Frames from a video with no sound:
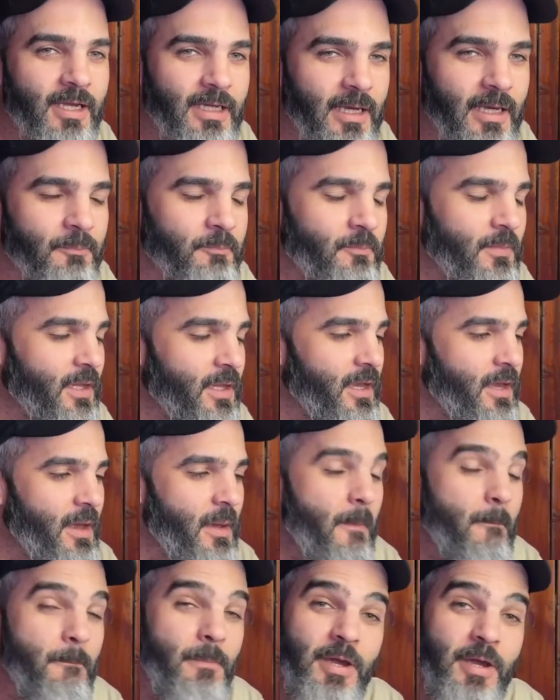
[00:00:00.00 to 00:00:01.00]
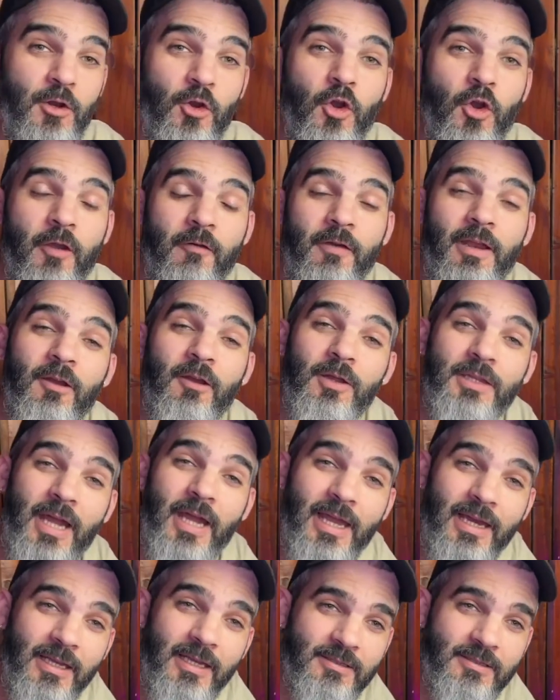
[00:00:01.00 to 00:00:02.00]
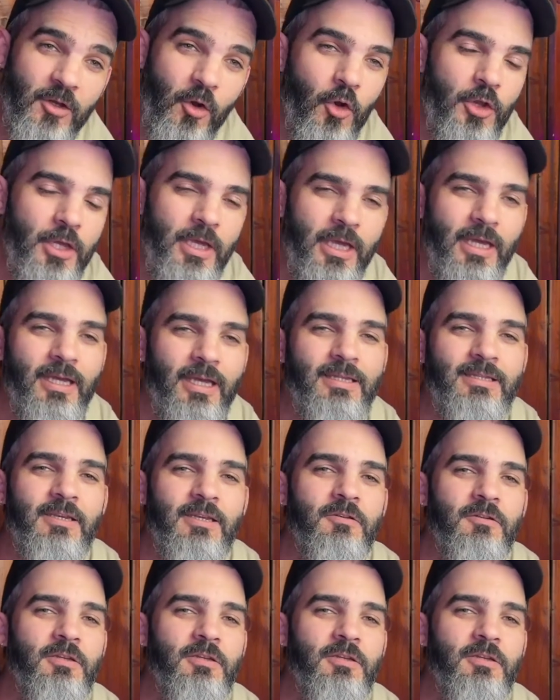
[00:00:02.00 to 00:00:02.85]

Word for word: canal. Pero lo que vengo a traerles hoy en este